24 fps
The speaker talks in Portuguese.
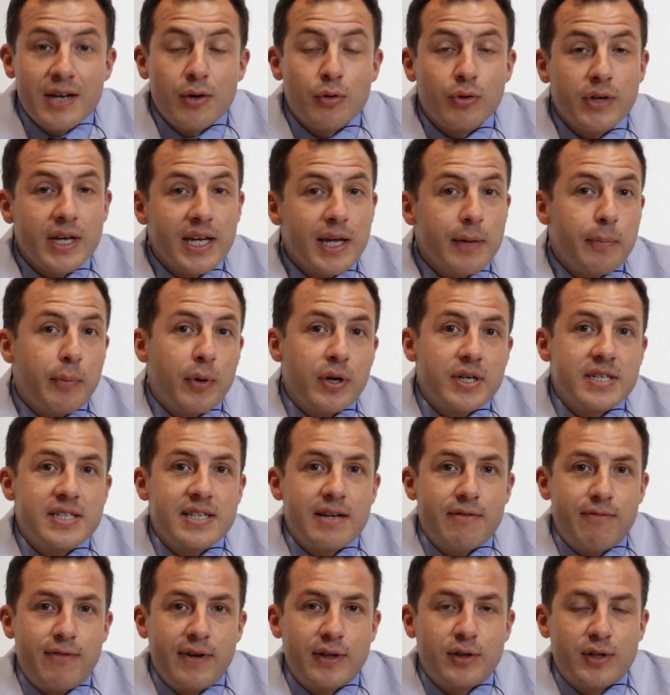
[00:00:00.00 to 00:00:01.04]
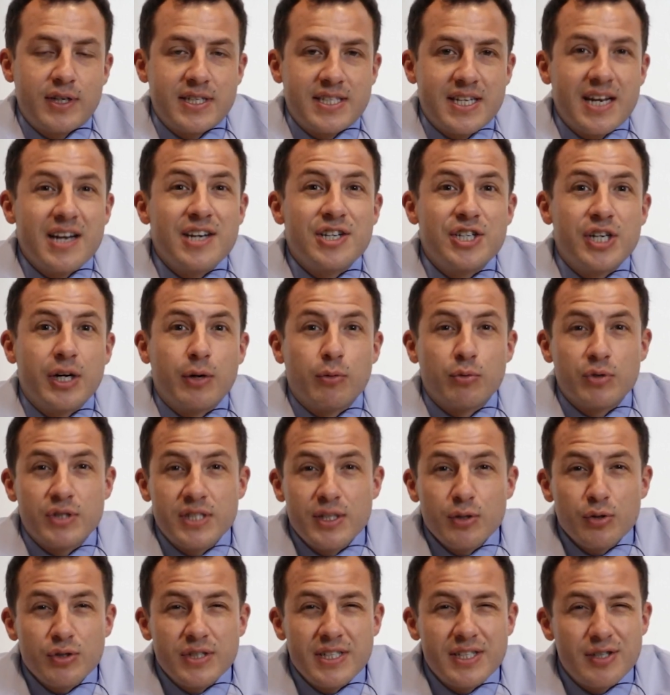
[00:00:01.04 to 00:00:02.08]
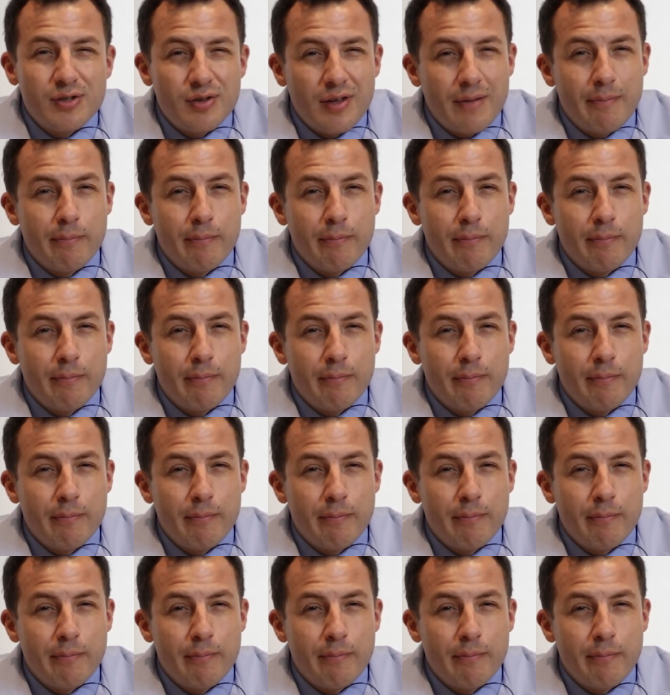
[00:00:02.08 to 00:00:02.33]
O que, que pode ser feito nessa região? Se o cisto